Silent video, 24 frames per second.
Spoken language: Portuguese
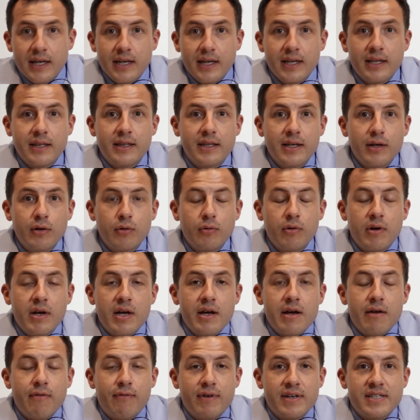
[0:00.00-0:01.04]
Então,
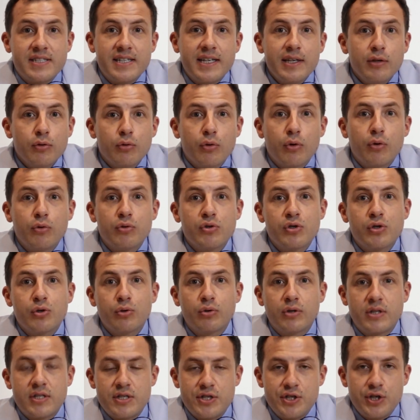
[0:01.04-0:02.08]
fazendo
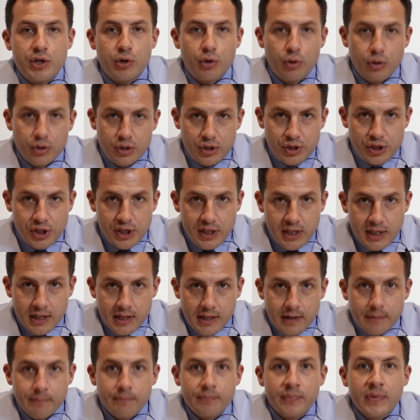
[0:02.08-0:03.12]
consultas de
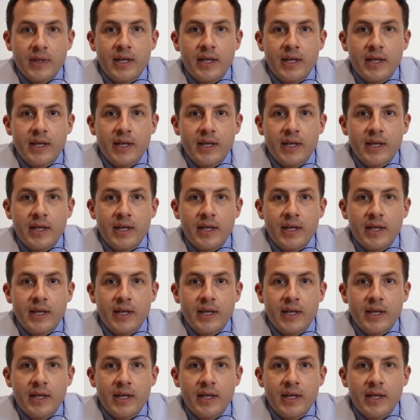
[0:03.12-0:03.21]
rotina,